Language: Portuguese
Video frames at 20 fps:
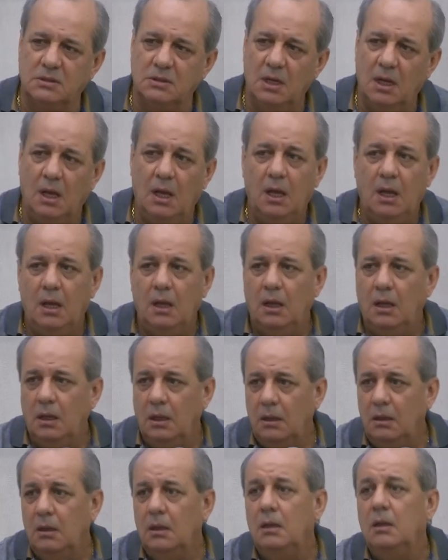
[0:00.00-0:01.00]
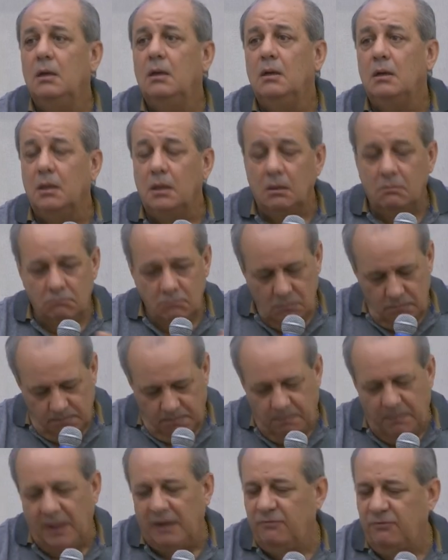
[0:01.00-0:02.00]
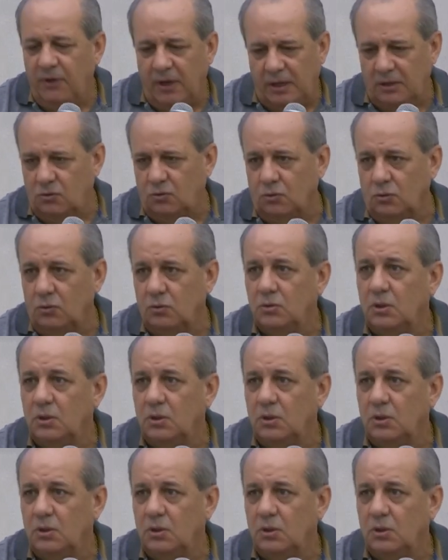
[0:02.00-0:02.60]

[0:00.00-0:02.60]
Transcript: Embora eu esteja investindo, eu tenho uma dívida Perfeito. a pagar.